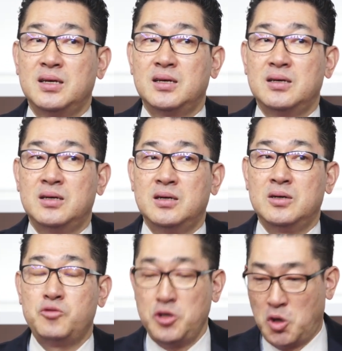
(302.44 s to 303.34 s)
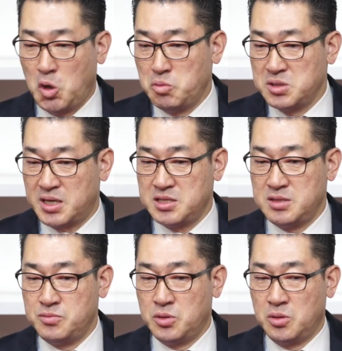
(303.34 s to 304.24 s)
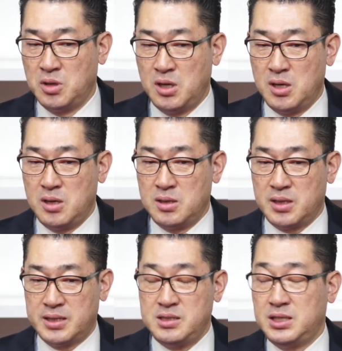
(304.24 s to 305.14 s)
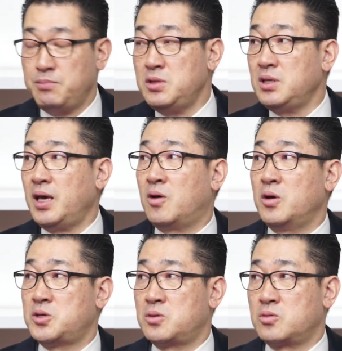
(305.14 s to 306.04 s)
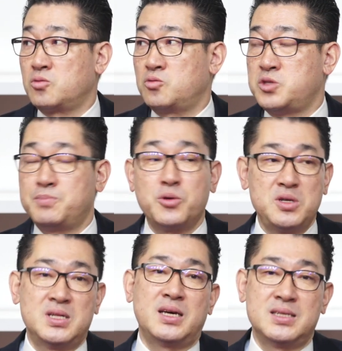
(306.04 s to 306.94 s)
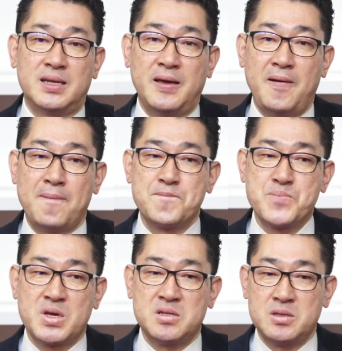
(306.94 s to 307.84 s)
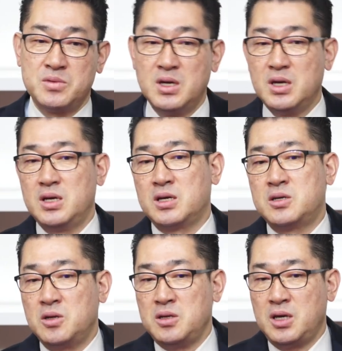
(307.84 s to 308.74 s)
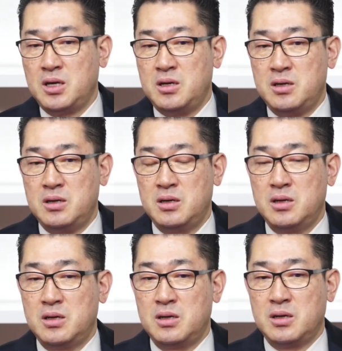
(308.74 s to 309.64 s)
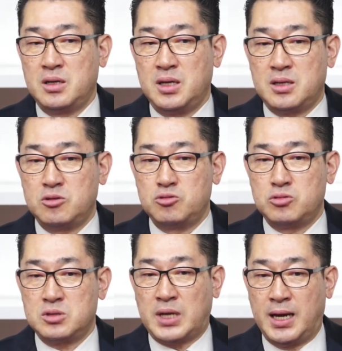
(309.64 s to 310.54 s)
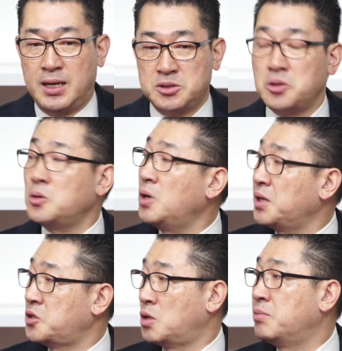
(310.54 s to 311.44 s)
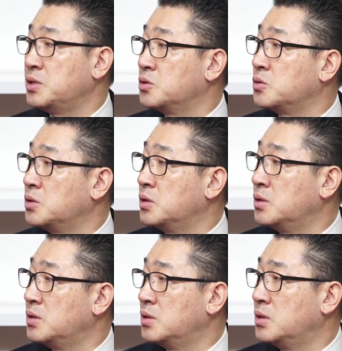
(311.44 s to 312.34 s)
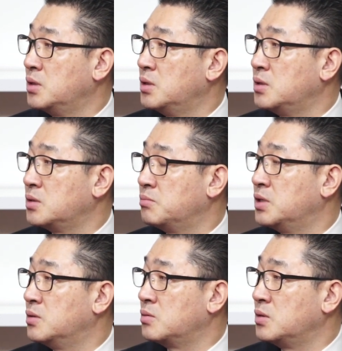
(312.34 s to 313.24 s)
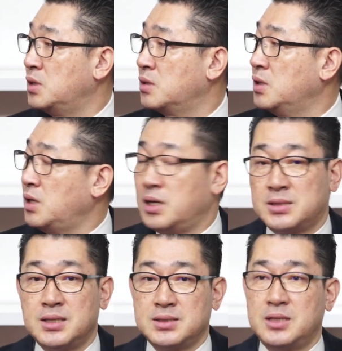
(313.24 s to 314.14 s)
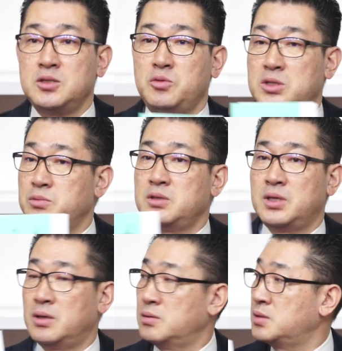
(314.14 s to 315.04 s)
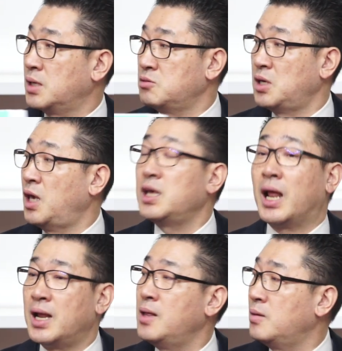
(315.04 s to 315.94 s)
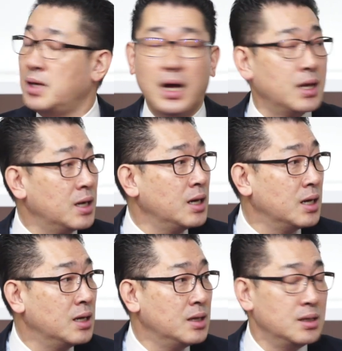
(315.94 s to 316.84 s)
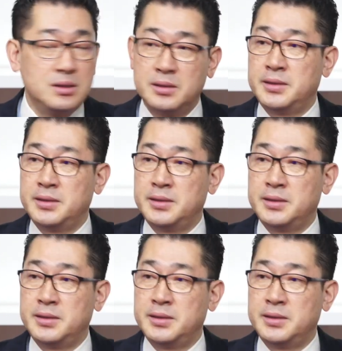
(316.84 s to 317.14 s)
어, 우리 영업은 사실은 뭐 사실 힘든 게 거의 90% 이상이잖아요. 그래서 네. 좀 그런 얘기를 그냥 다 썼던 것 같아요. 전반적으로요. 음. 전반적으로 이, 그러니까 사, 서 보시면 돼요. 예. 자꾸 제가 얘기를 안 하려는 게 아니라 네.